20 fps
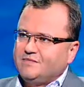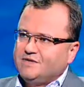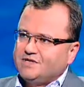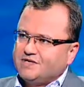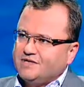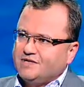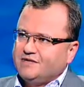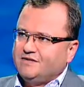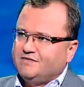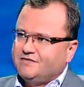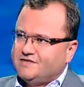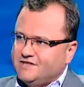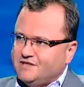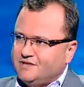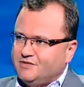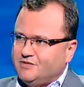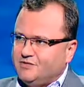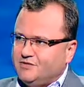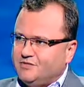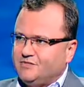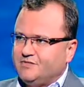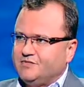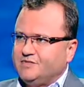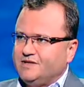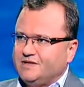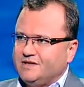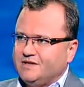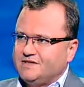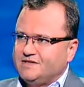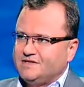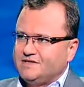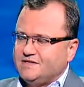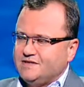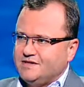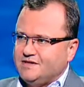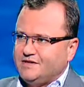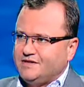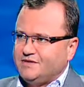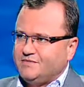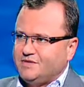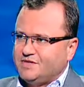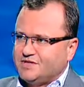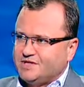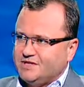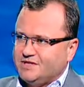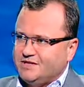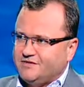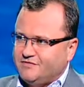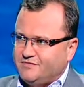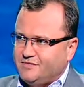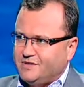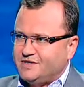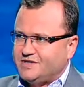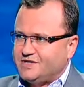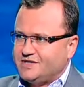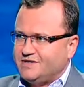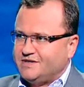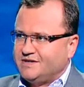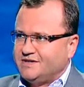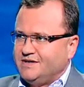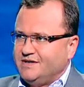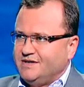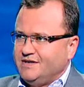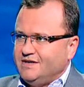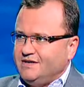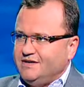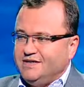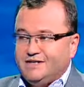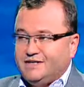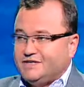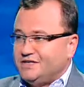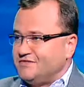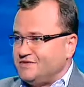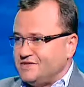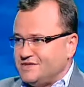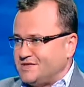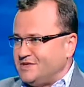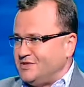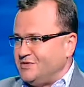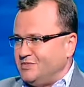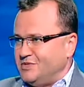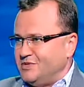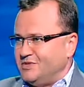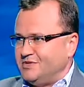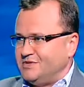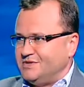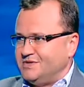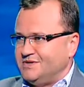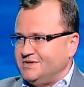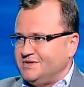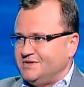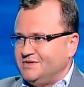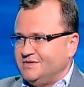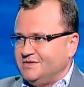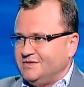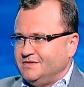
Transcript: mieszkania w centrum, taka jest scena mieszkania w mieście. Nie da się wszystkiego pogodzić.